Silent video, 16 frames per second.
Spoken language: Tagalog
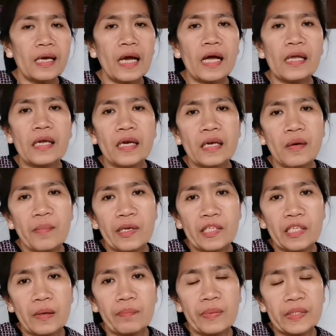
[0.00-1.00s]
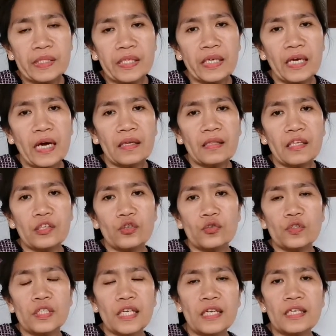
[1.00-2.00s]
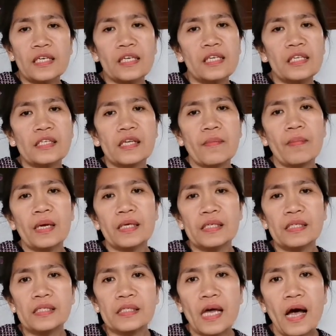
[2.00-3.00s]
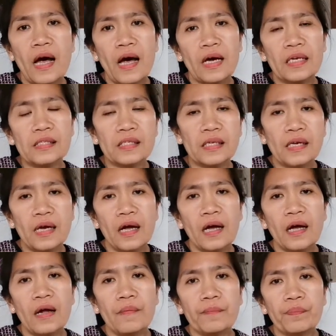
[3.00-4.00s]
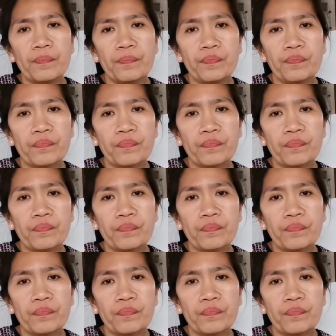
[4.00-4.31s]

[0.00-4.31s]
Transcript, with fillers: kaya naman niyang pasikatin yung sarili niya mag-isa at saka